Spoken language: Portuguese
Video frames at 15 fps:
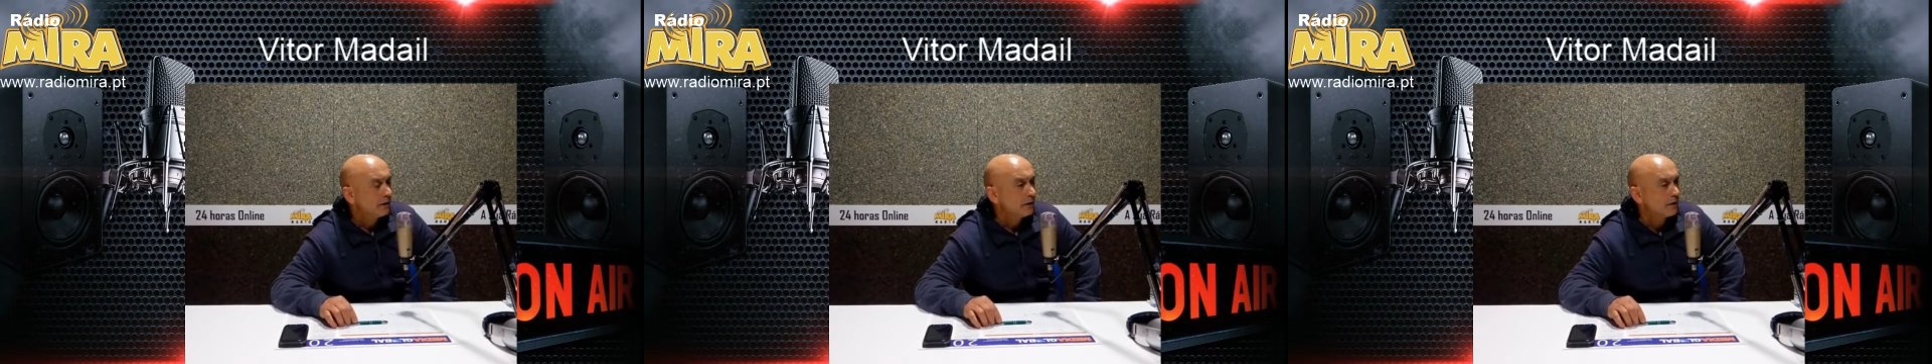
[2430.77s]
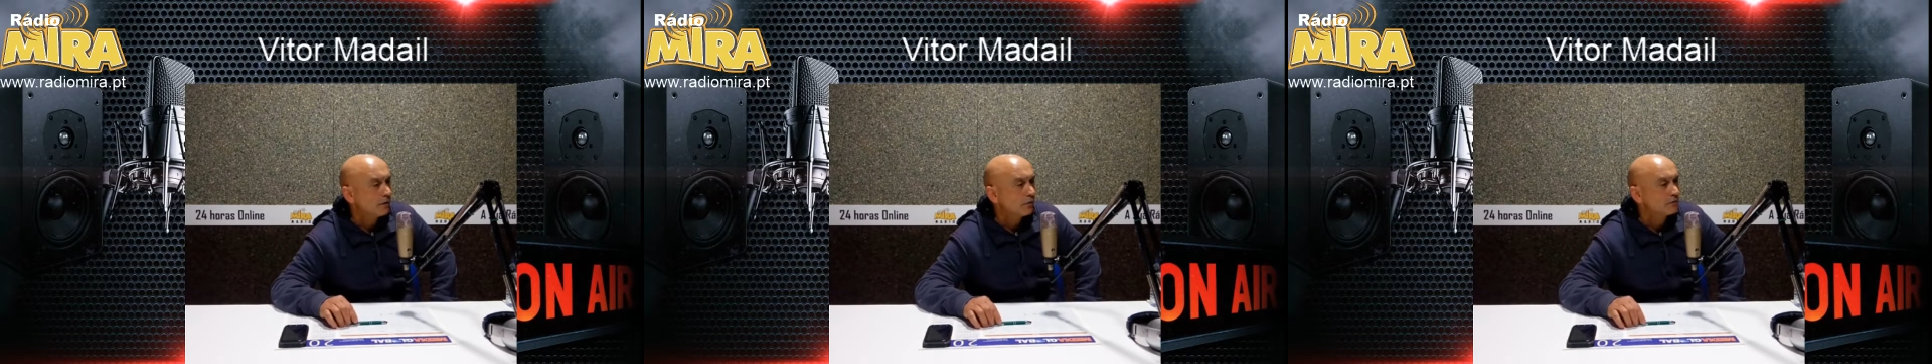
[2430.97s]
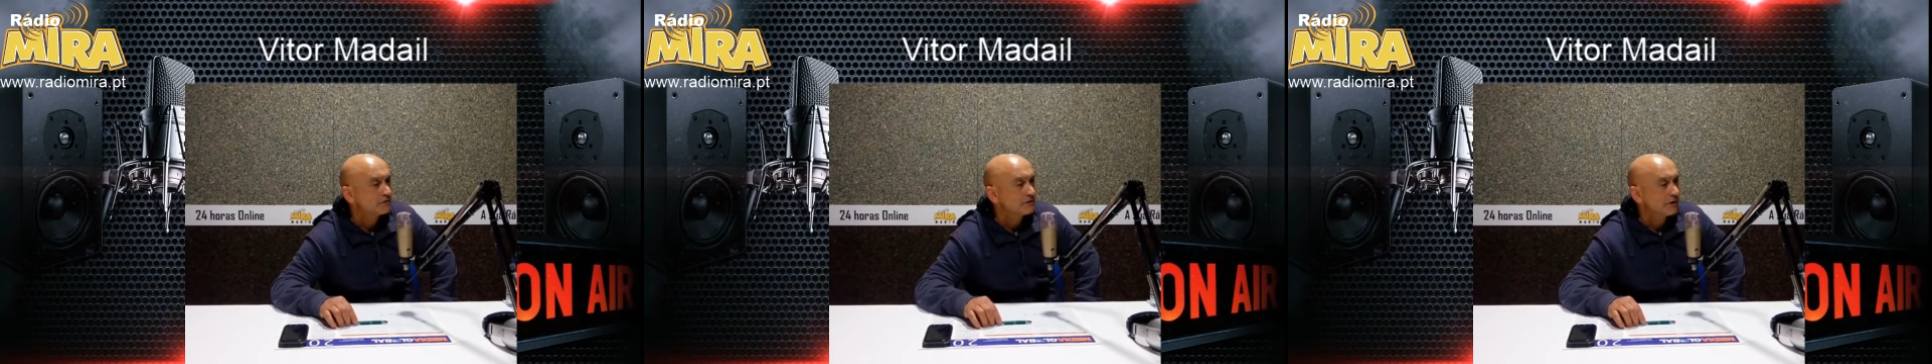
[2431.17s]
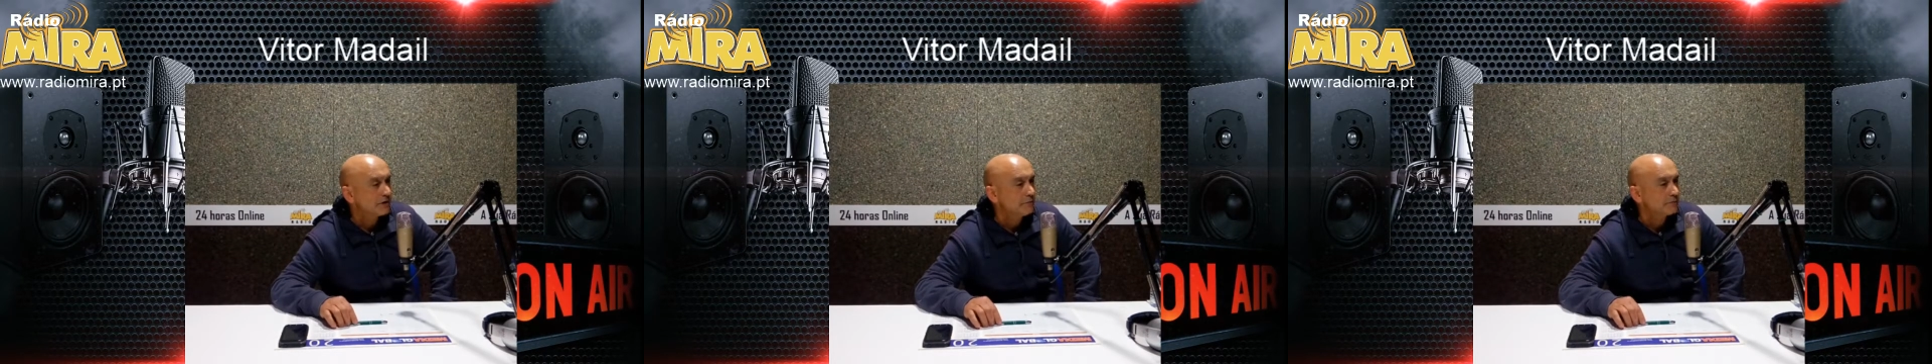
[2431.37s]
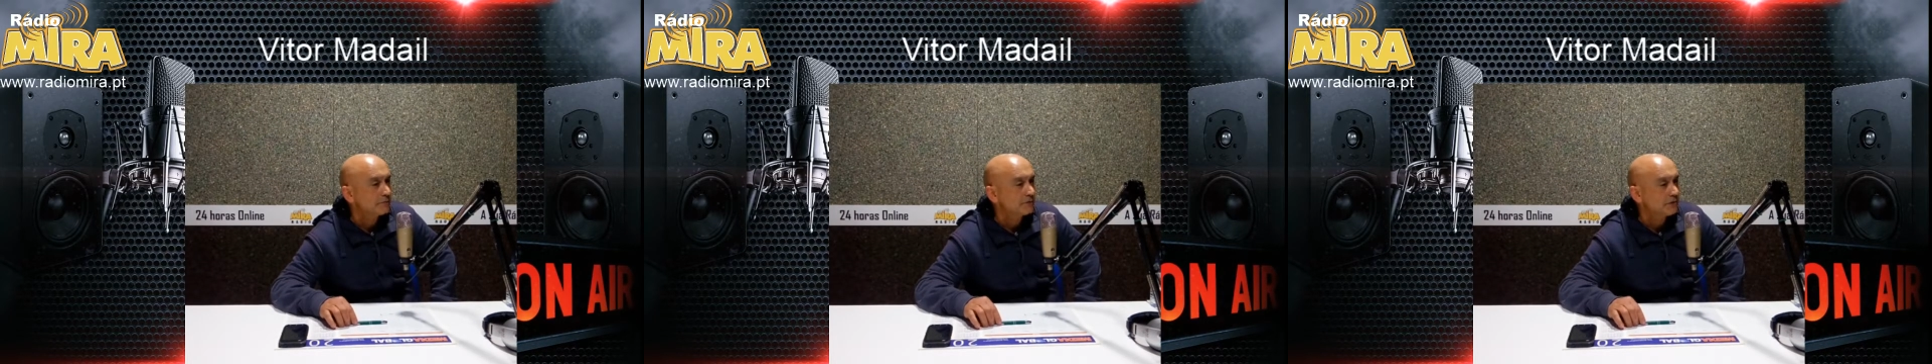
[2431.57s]
que
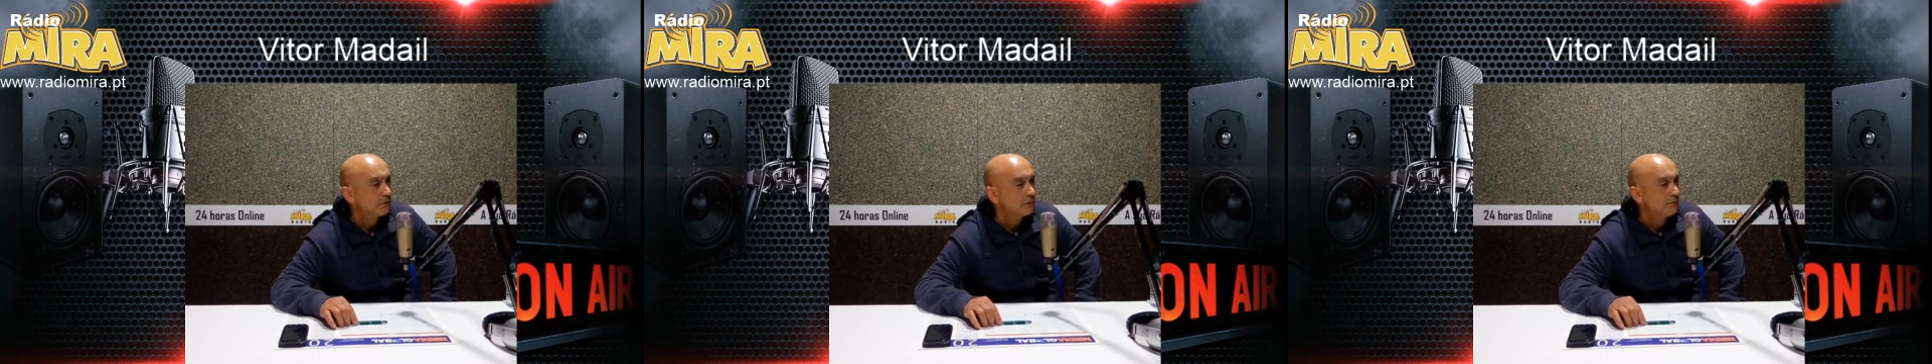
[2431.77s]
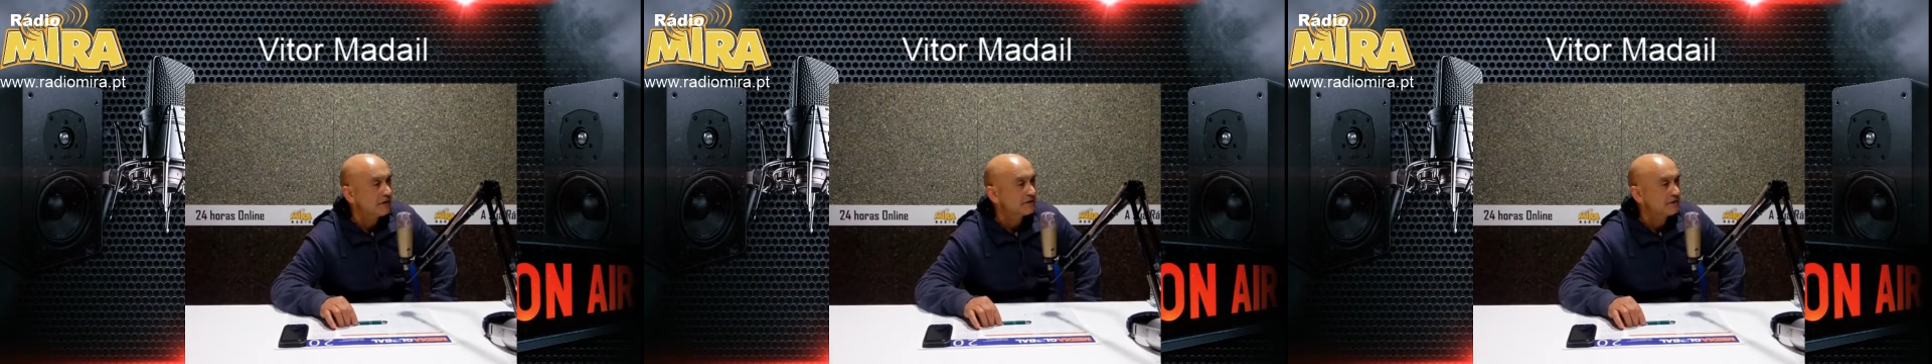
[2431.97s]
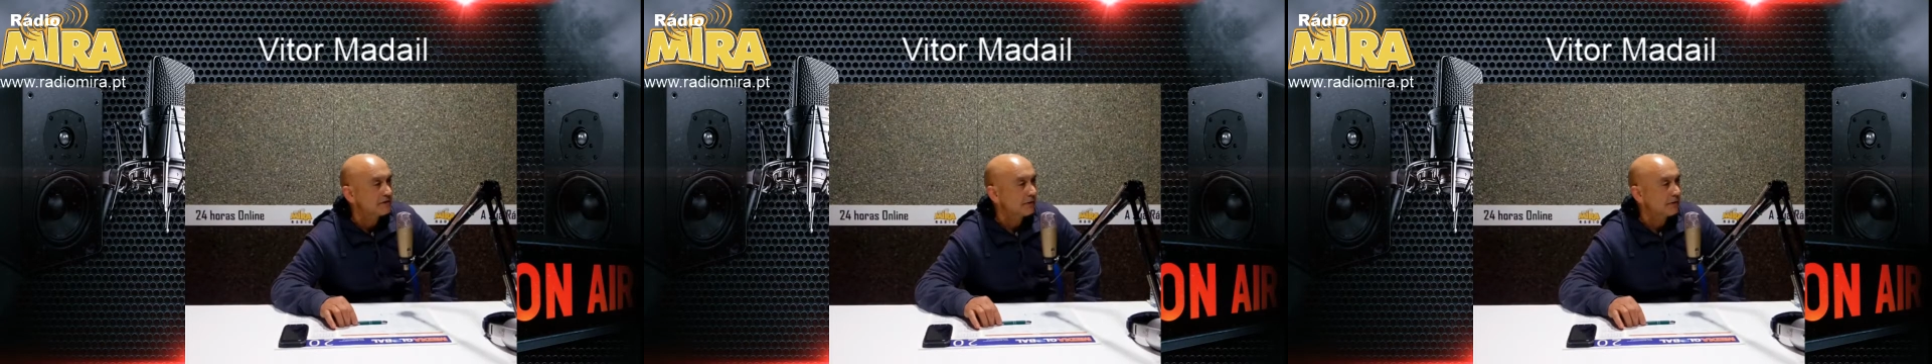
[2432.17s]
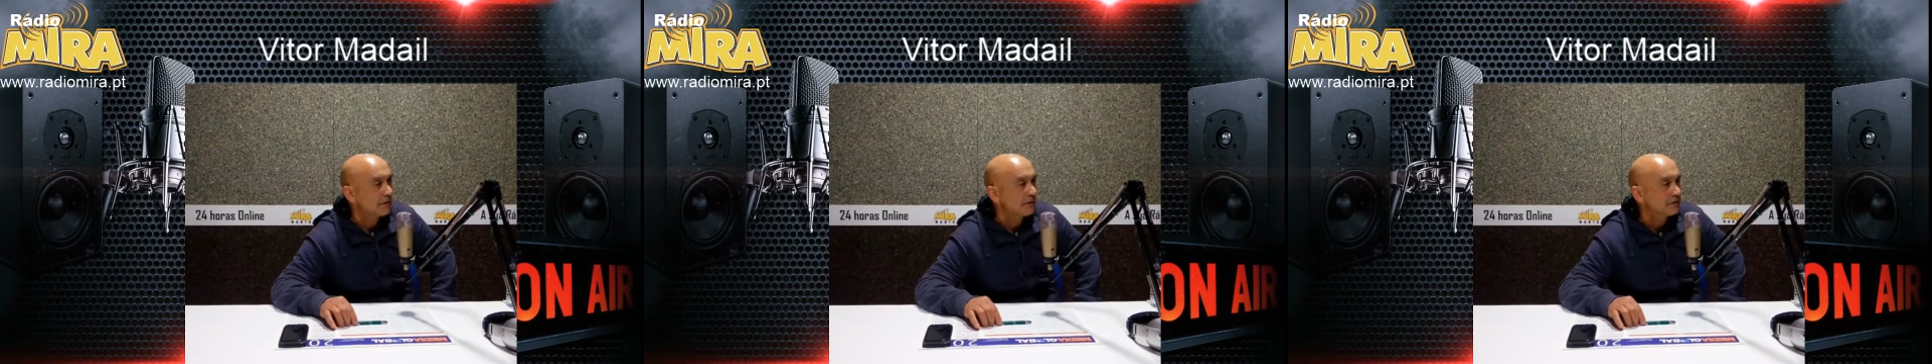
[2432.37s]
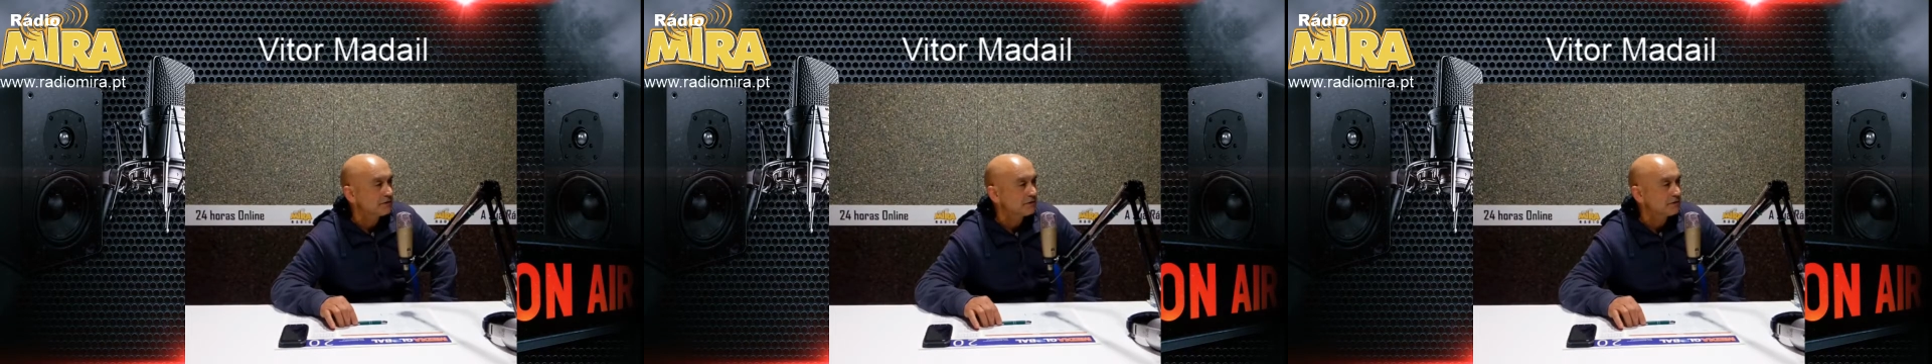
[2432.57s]
conseguimos ter uma Assembleia